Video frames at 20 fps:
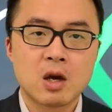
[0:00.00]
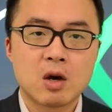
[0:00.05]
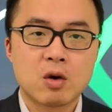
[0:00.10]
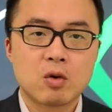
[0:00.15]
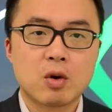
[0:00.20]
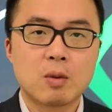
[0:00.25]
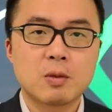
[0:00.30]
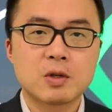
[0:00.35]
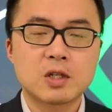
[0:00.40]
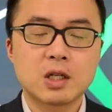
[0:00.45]

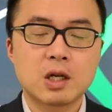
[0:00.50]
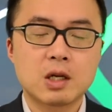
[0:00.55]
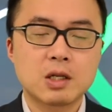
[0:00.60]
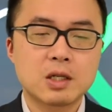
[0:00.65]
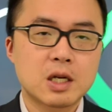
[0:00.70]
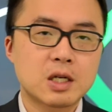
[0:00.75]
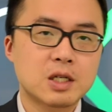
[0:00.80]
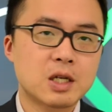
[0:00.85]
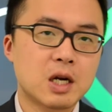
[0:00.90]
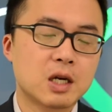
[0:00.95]
我们知道
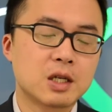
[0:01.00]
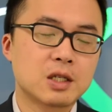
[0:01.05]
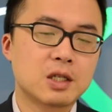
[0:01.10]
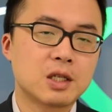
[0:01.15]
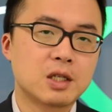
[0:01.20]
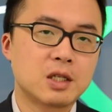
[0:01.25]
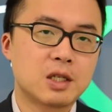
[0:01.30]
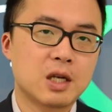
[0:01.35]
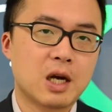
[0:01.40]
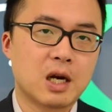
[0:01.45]
在上个
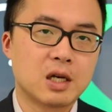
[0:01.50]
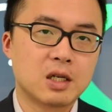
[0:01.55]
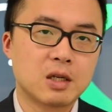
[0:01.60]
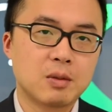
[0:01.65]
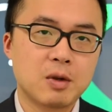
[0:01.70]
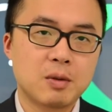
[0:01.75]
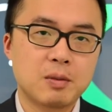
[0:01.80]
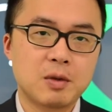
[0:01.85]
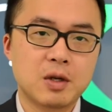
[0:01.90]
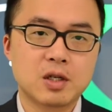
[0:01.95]
星期啊，
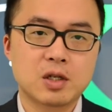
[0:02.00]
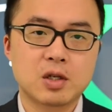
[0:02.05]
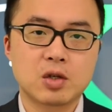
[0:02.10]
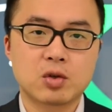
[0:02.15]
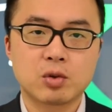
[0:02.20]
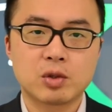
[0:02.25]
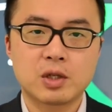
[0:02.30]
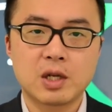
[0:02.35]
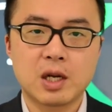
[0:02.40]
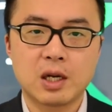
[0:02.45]
人民币是
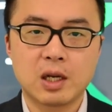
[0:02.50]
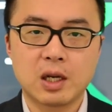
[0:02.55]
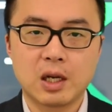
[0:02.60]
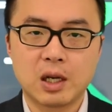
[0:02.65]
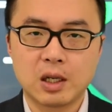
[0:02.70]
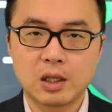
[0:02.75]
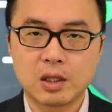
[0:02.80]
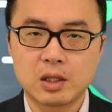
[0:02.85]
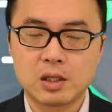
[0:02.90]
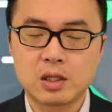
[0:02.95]
出现
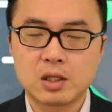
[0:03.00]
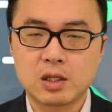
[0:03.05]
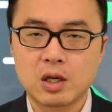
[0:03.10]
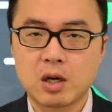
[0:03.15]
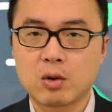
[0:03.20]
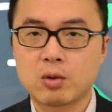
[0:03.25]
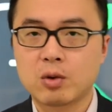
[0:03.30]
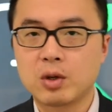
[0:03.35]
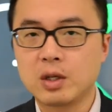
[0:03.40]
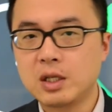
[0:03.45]
了
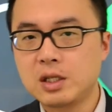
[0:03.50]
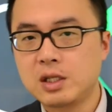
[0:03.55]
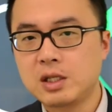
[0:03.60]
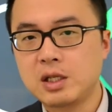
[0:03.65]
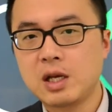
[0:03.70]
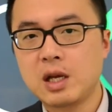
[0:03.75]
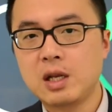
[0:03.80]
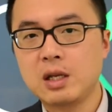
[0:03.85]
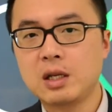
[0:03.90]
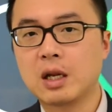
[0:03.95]
超过一
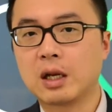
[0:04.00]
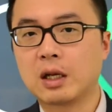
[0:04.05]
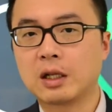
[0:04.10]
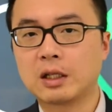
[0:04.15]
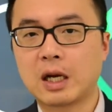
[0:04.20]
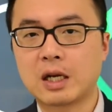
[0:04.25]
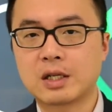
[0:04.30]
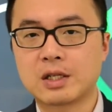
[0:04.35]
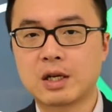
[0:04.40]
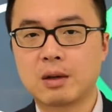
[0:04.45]
千点的
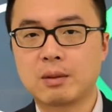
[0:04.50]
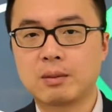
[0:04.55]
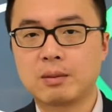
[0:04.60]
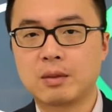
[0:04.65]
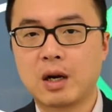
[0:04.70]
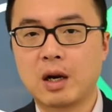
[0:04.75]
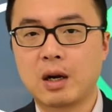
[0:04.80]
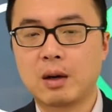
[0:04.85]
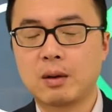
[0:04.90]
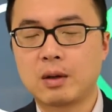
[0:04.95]
大涨
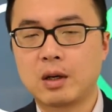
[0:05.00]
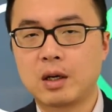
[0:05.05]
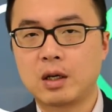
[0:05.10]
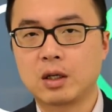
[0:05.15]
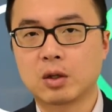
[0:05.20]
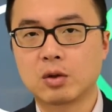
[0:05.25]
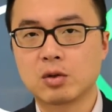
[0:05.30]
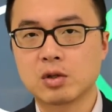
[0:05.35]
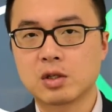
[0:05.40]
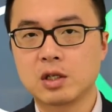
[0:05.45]
啊，而
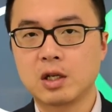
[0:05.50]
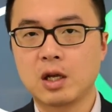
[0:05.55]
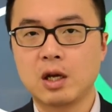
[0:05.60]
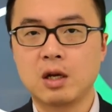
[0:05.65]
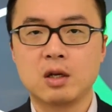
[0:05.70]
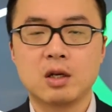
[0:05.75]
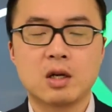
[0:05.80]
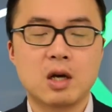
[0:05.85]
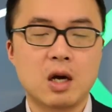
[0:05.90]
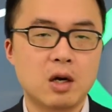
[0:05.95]
同时呢
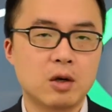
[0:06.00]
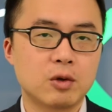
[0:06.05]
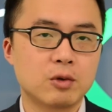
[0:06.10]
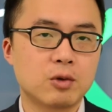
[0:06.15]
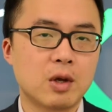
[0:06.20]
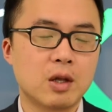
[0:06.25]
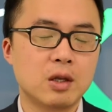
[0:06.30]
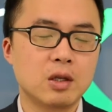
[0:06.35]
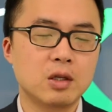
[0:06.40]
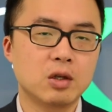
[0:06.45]
澳
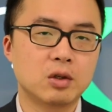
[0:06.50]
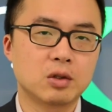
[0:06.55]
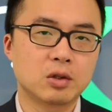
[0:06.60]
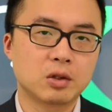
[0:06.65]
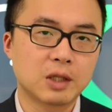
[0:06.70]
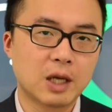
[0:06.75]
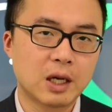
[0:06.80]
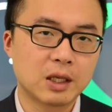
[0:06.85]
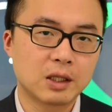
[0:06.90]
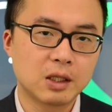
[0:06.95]
元又
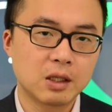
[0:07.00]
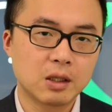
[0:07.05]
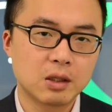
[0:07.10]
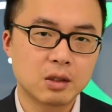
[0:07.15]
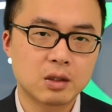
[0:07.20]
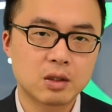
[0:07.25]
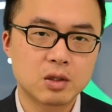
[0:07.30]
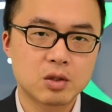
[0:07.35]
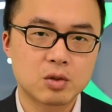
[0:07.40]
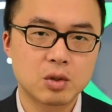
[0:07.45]
有大跌。
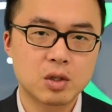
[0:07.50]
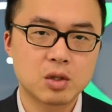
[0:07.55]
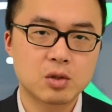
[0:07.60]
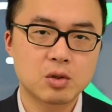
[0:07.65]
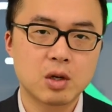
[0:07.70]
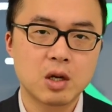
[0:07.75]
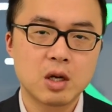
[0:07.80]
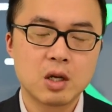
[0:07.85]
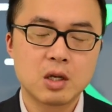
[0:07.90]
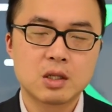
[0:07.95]
所以
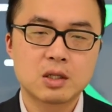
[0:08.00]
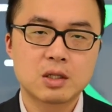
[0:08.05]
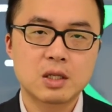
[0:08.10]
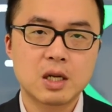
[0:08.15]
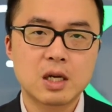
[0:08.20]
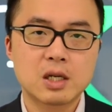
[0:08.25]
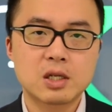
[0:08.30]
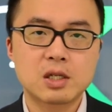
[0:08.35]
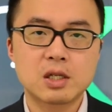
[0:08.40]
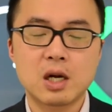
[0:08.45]
说
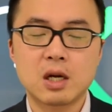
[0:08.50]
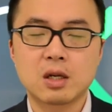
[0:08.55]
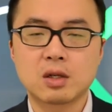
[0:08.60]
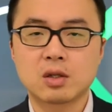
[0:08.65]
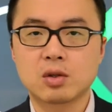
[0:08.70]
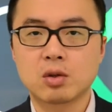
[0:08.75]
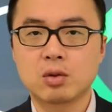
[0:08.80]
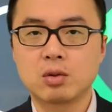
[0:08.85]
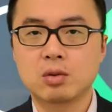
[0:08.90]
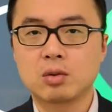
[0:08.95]
在
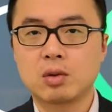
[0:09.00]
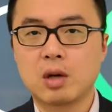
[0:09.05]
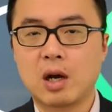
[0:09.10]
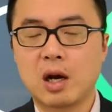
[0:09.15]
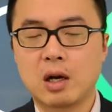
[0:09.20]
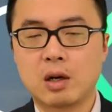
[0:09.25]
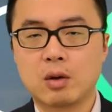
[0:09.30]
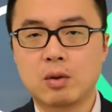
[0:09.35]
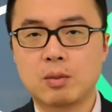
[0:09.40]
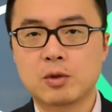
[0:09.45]
上周
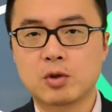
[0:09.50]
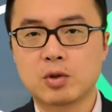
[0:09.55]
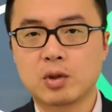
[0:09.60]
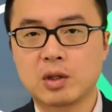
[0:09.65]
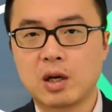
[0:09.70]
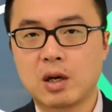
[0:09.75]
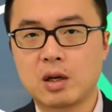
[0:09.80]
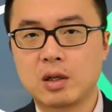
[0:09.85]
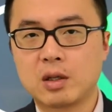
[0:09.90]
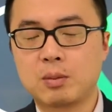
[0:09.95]
啊，我们说
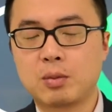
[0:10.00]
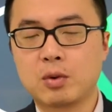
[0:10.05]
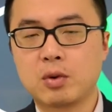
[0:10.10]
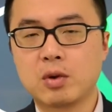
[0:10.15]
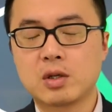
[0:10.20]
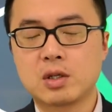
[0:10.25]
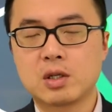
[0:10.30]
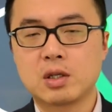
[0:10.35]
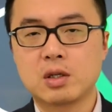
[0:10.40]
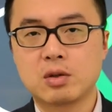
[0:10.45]
到你不
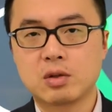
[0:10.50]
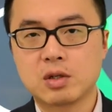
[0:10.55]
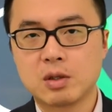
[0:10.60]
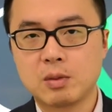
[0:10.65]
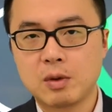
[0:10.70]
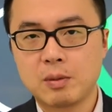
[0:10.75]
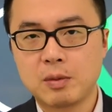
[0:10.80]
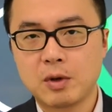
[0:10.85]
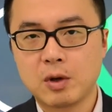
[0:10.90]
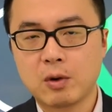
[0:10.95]
论是用
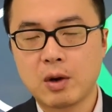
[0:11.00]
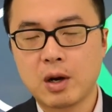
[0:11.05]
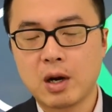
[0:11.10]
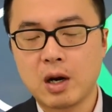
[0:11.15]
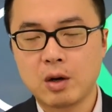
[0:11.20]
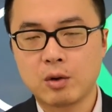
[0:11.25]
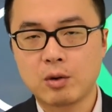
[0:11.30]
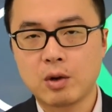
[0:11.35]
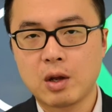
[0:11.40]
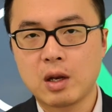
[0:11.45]
人民币换
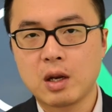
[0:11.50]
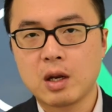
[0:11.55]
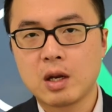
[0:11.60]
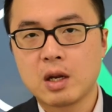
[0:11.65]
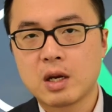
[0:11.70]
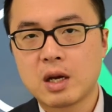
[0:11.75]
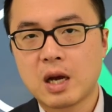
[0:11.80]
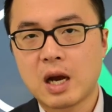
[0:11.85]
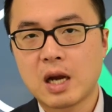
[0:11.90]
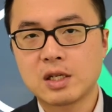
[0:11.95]
澳元，
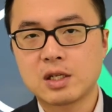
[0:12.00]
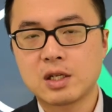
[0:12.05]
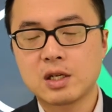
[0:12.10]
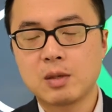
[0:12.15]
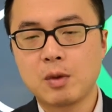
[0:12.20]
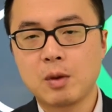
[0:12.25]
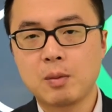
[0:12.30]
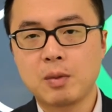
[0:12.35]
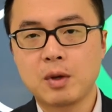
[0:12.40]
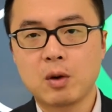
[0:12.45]
还是
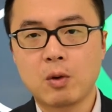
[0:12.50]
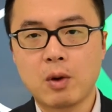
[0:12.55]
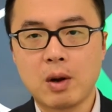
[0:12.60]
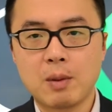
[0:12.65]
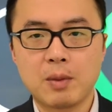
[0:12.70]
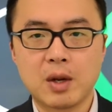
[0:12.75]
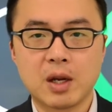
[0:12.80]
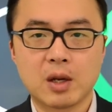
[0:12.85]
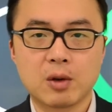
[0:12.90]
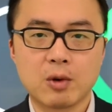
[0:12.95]
人民币
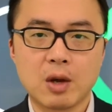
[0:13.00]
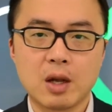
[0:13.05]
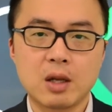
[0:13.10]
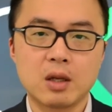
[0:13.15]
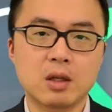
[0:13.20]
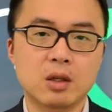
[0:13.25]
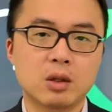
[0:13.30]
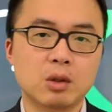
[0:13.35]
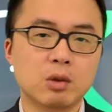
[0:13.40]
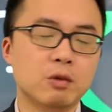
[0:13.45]
换美元，
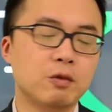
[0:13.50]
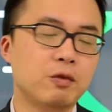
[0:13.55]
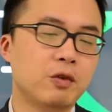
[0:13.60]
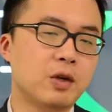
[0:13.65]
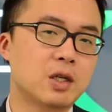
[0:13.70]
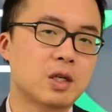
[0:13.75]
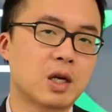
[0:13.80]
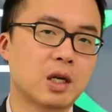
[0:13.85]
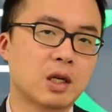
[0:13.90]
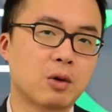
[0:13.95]
都
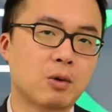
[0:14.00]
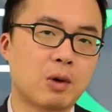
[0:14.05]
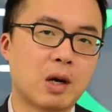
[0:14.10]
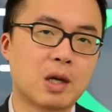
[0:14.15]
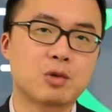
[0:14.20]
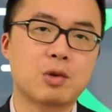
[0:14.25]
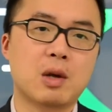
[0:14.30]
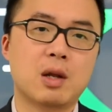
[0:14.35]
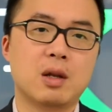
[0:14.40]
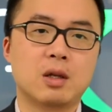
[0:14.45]
非常的
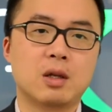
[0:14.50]
划算。